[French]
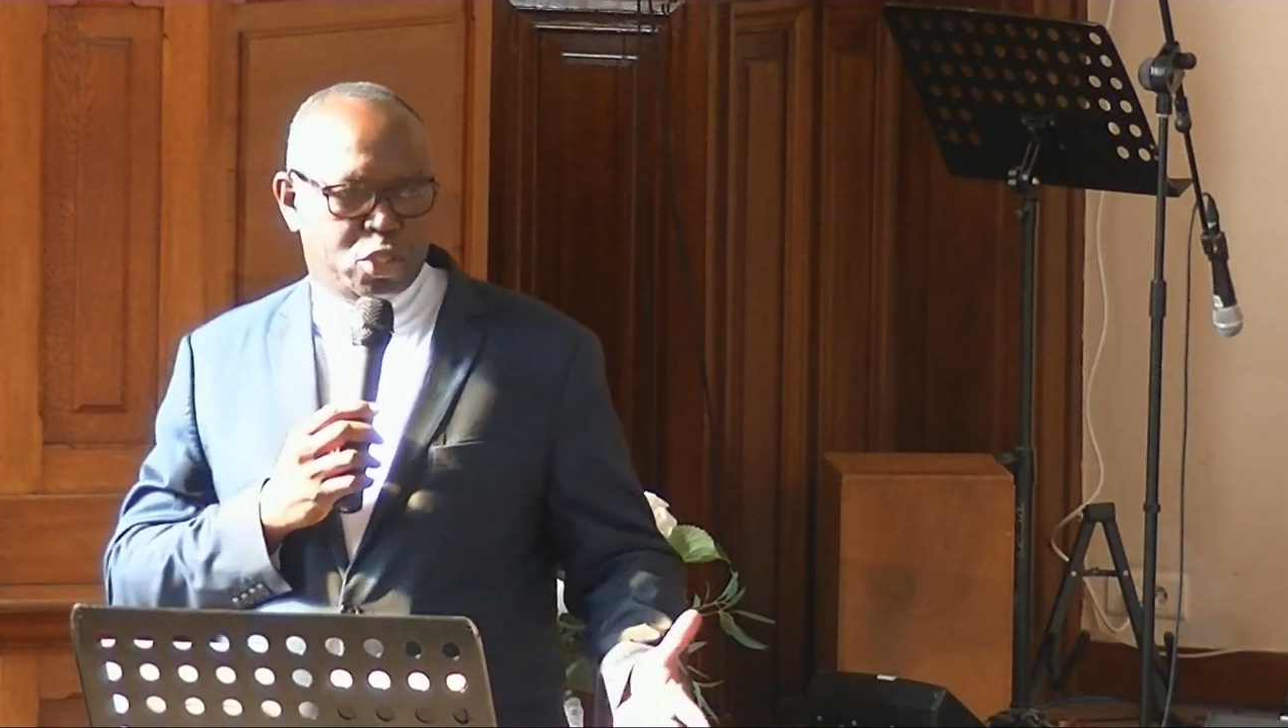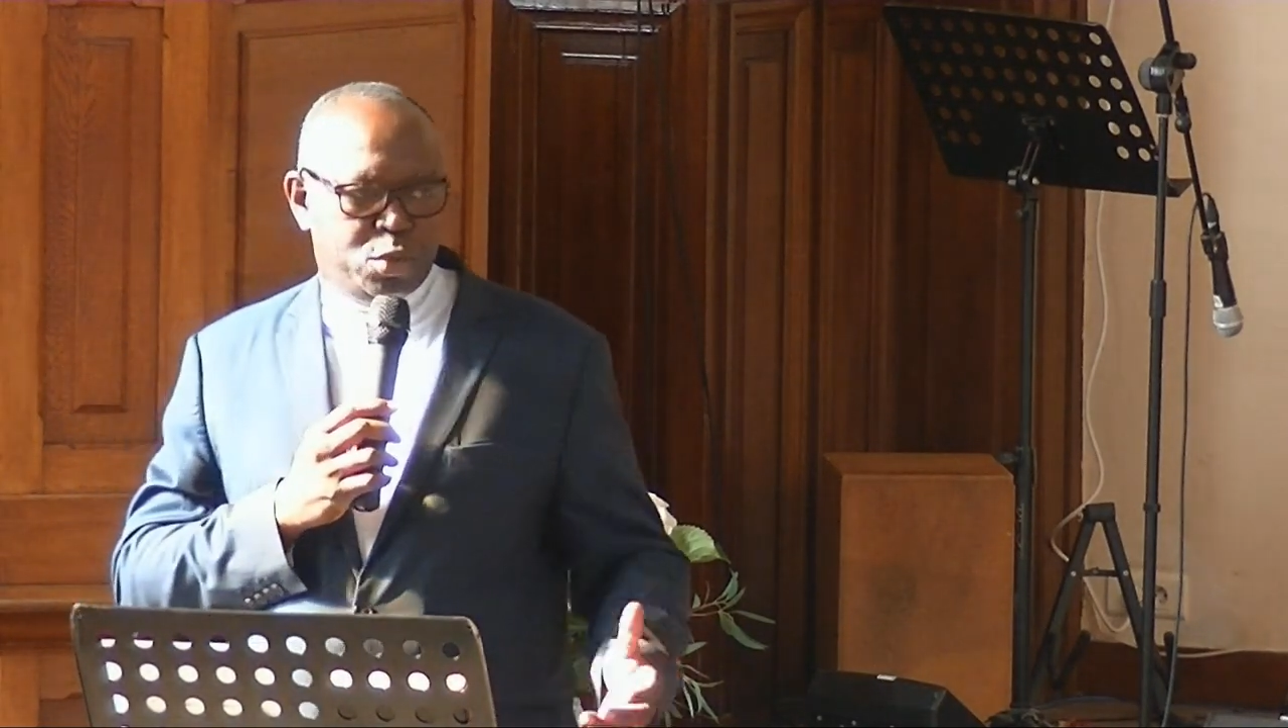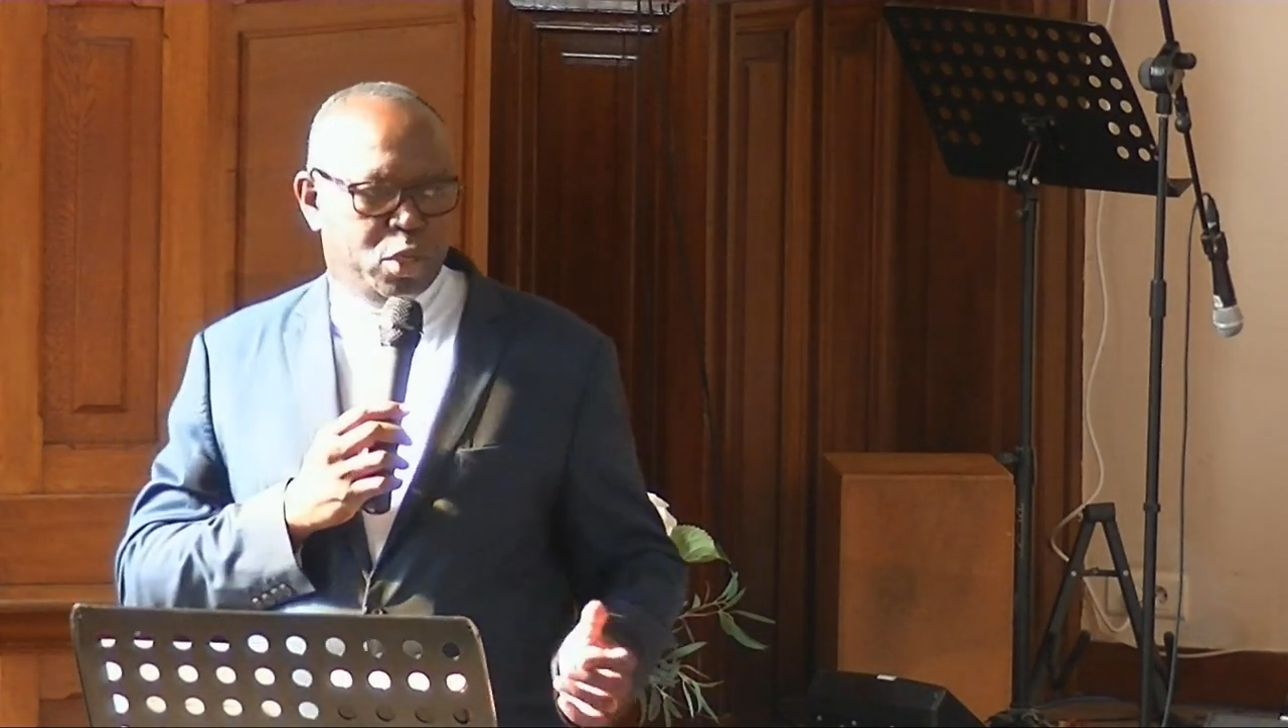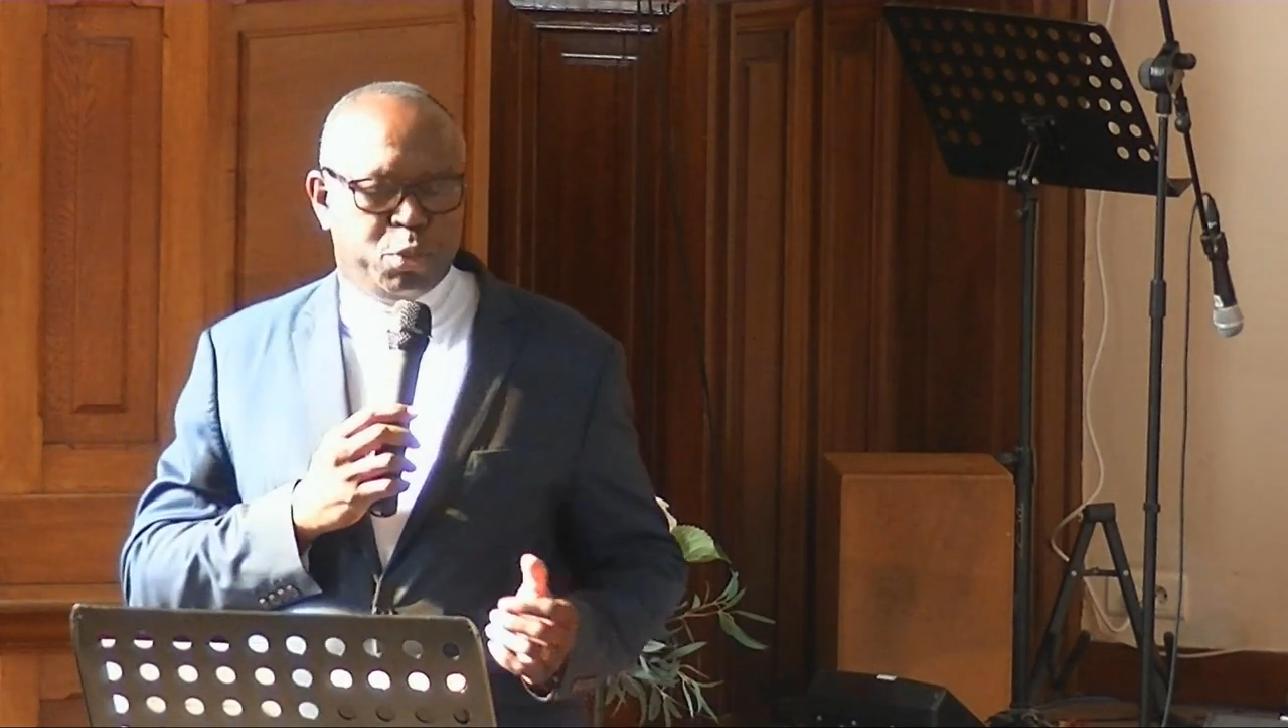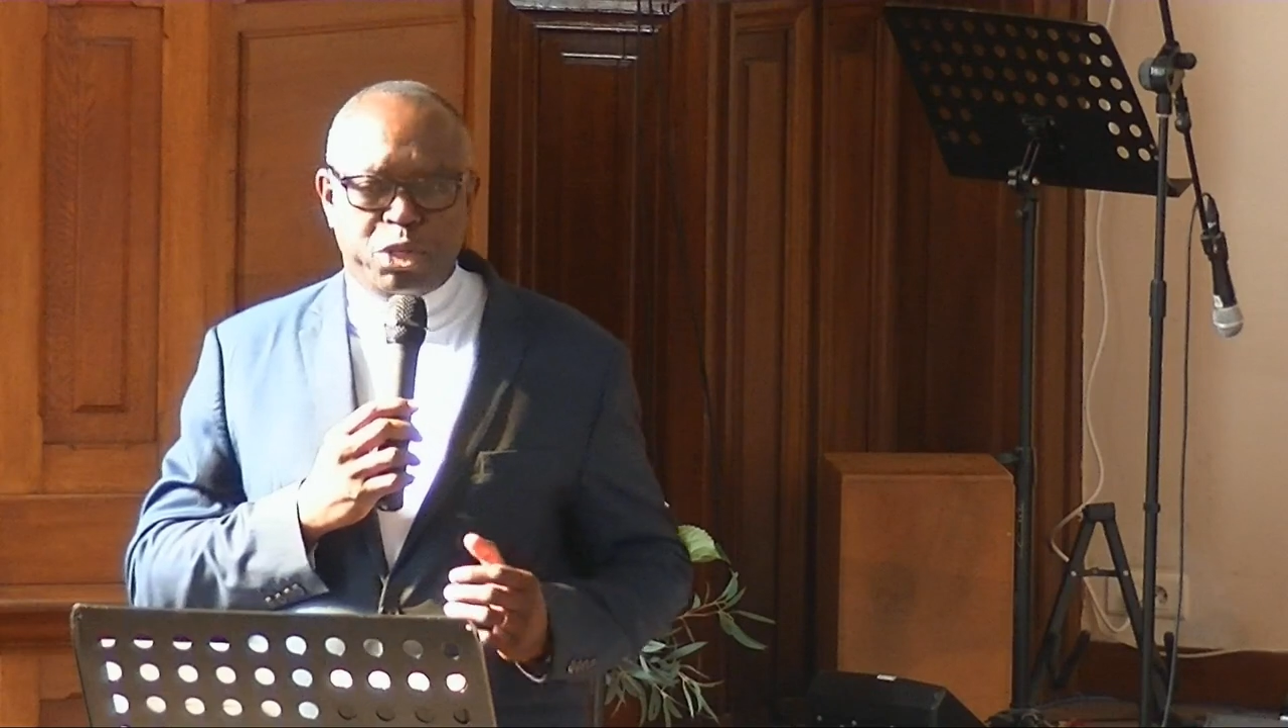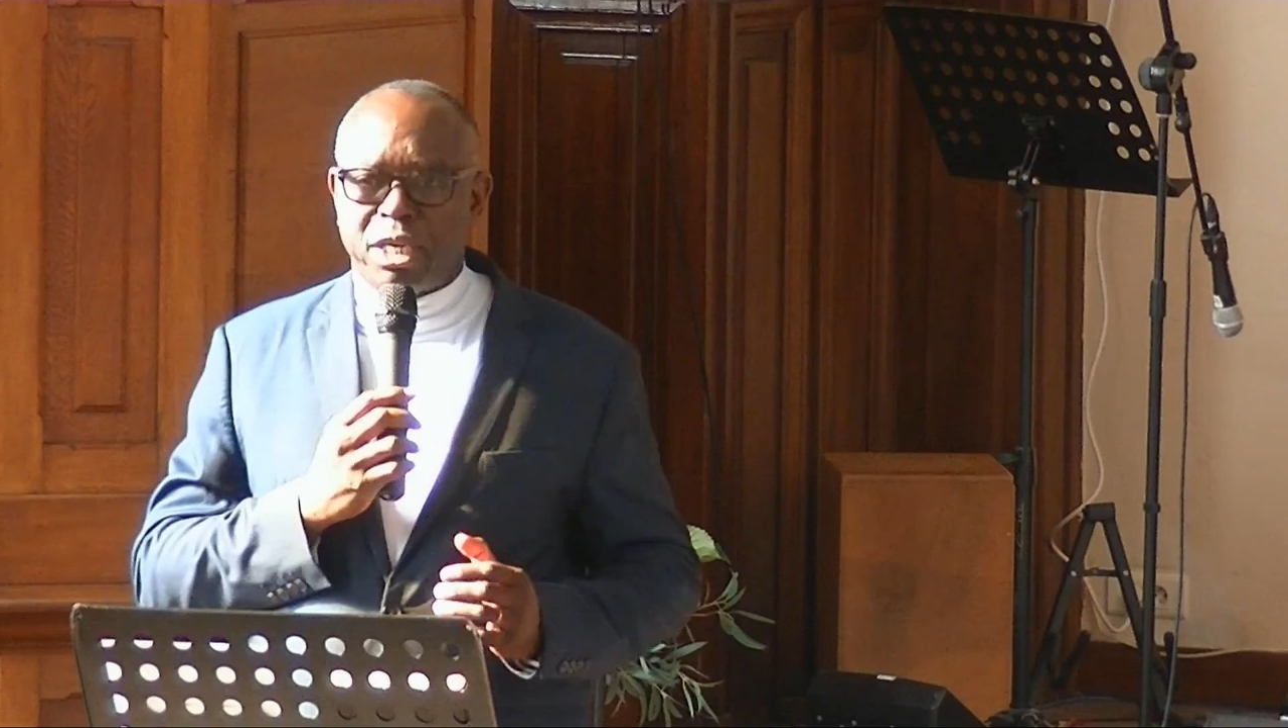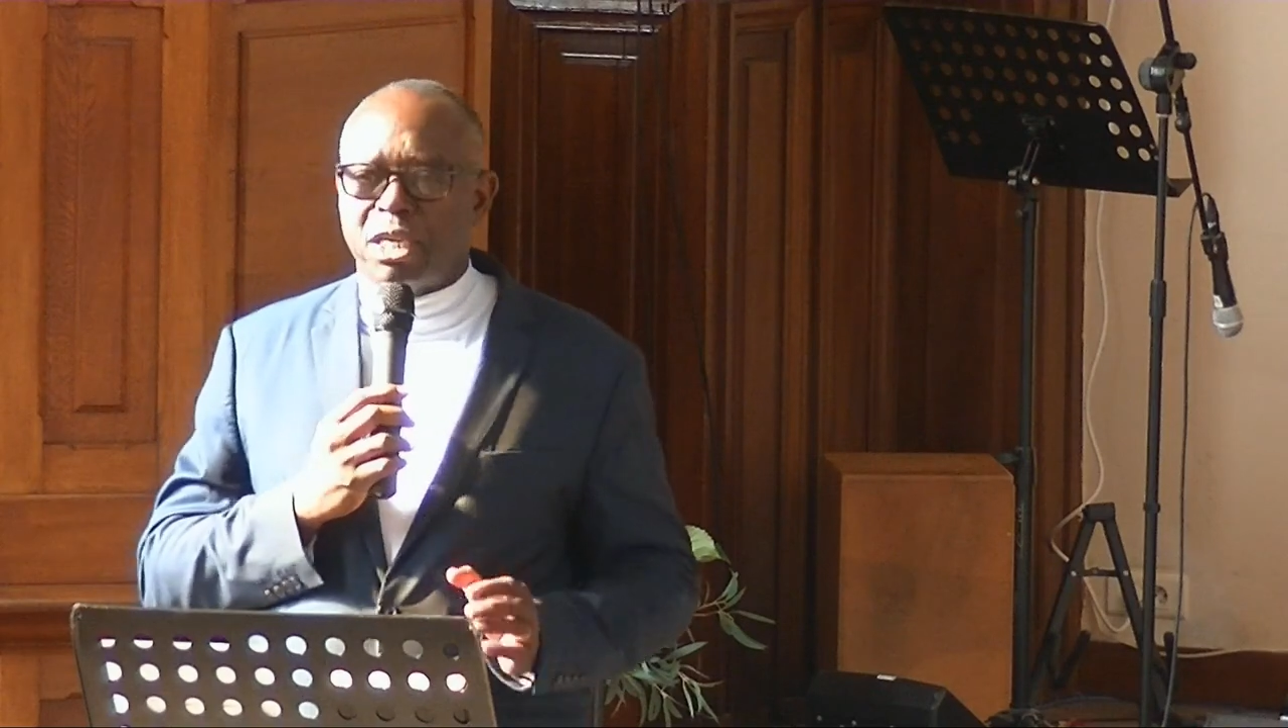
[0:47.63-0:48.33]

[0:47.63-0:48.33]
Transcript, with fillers: suis l'aumônier